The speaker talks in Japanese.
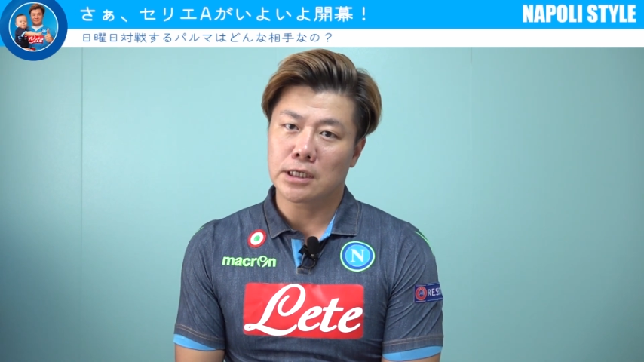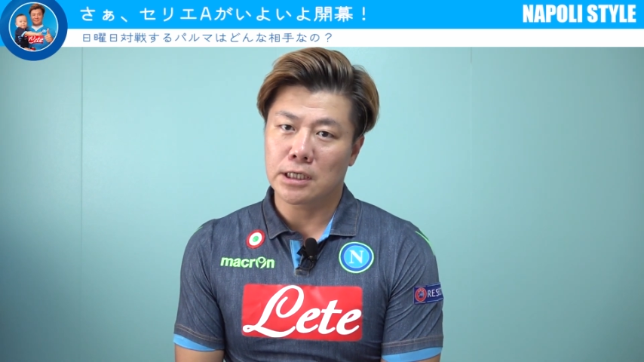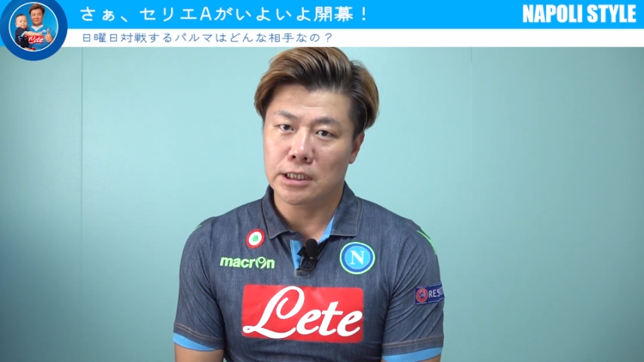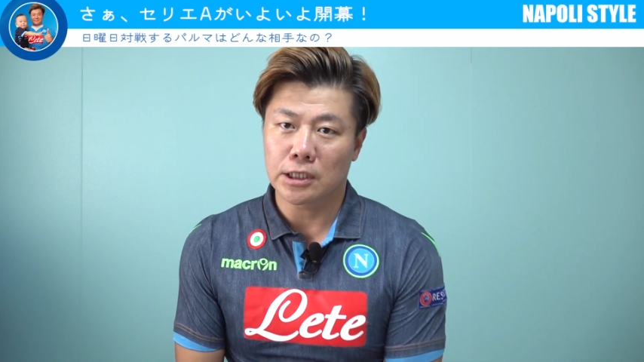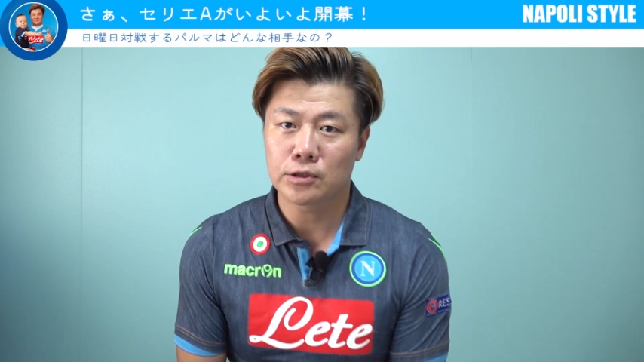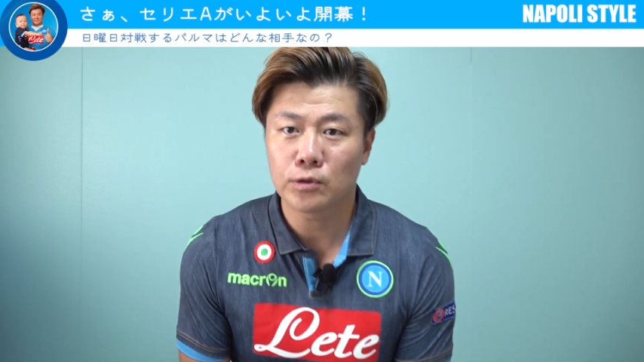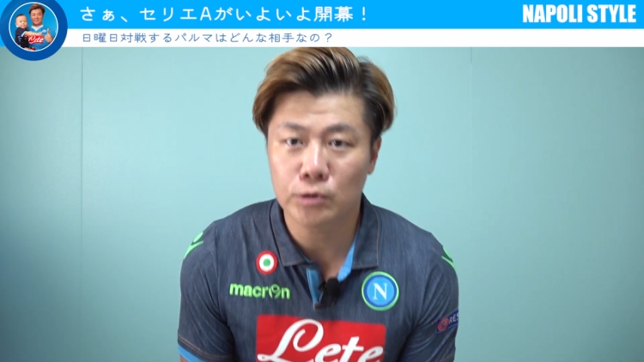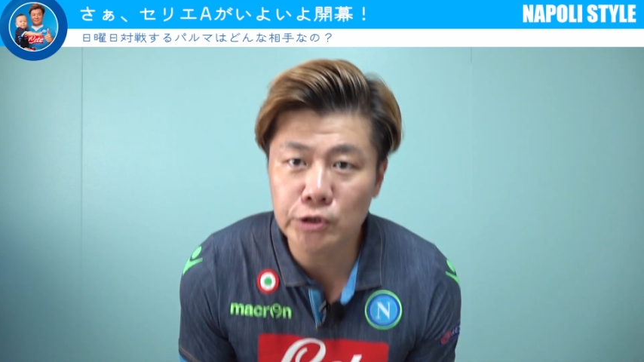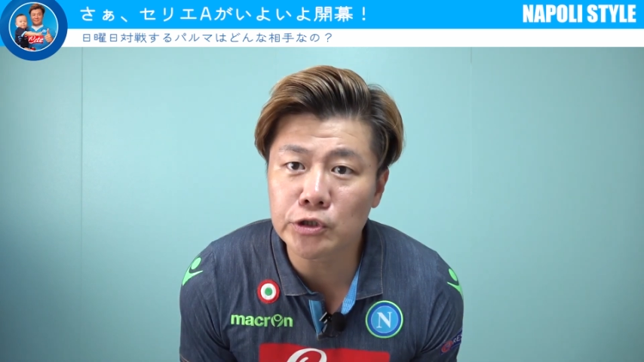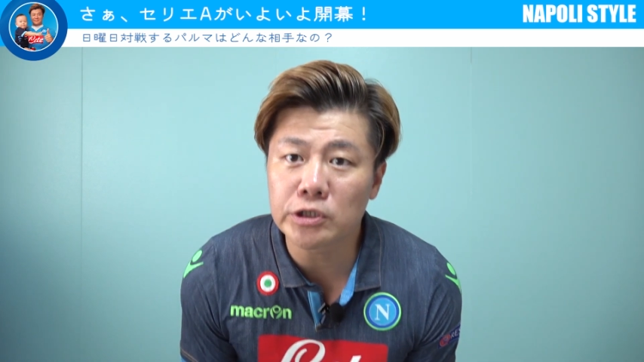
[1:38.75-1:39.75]
から
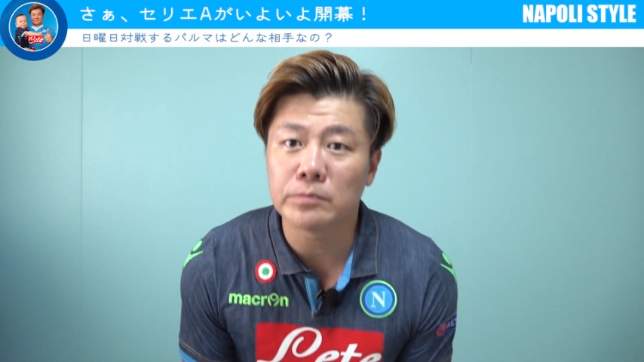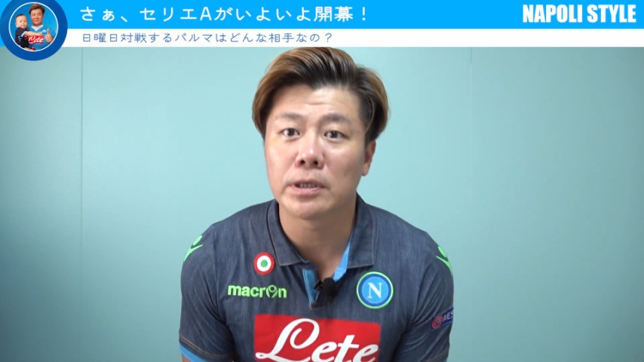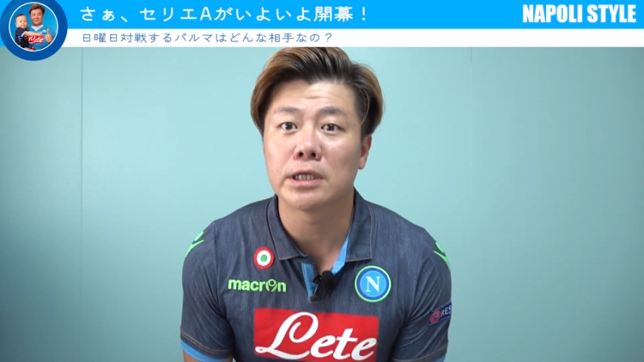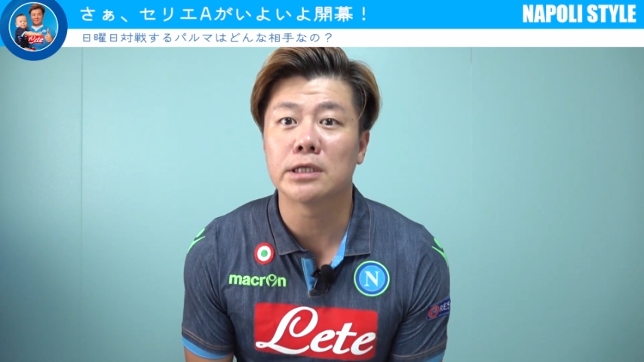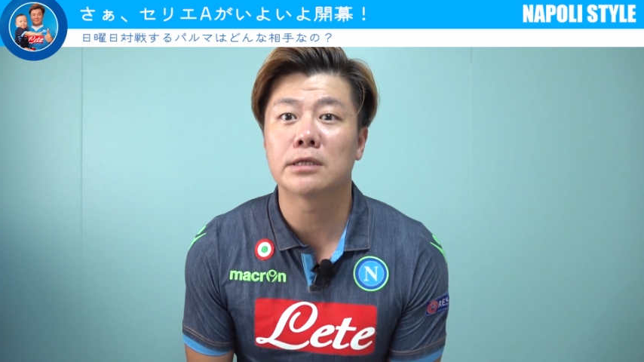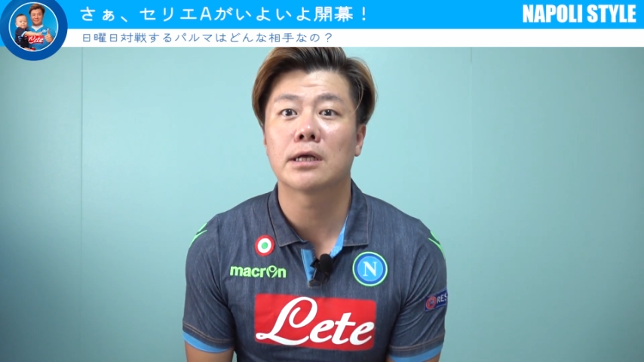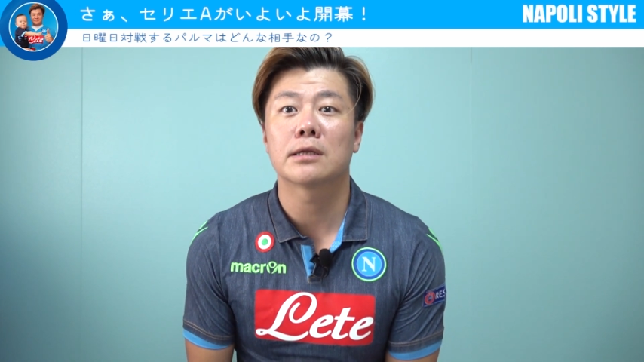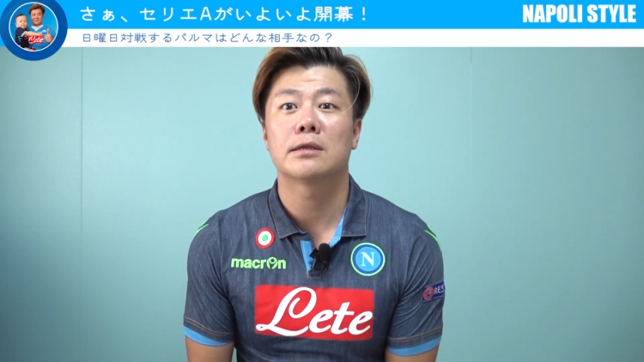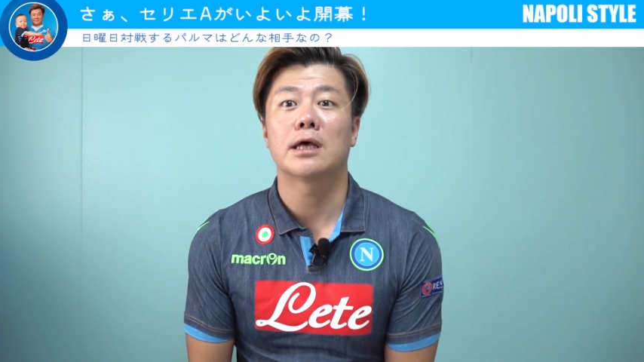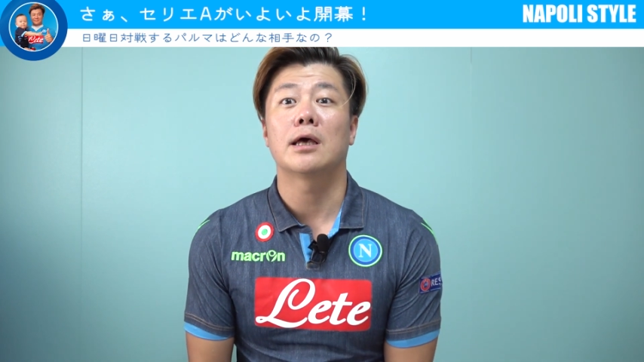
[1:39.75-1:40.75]
160人までいっ
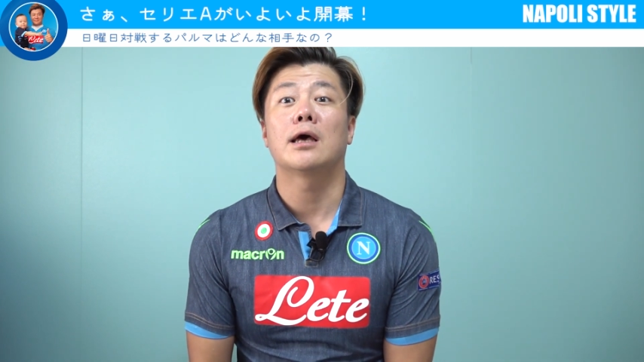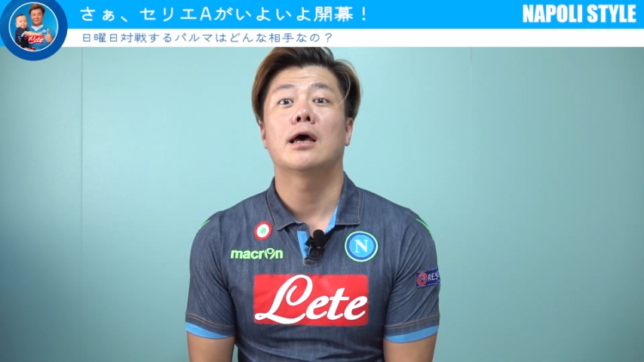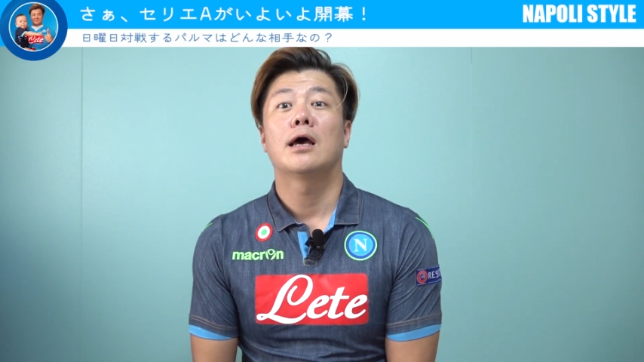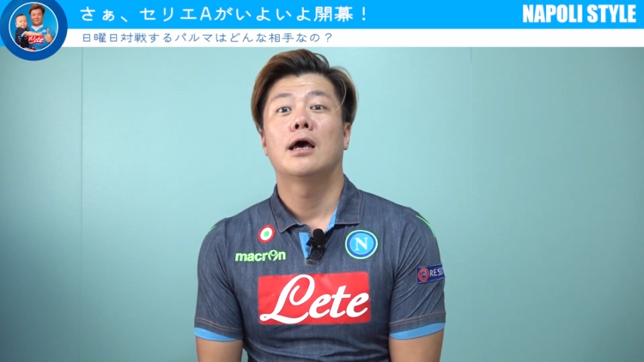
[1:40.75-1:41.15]
たんで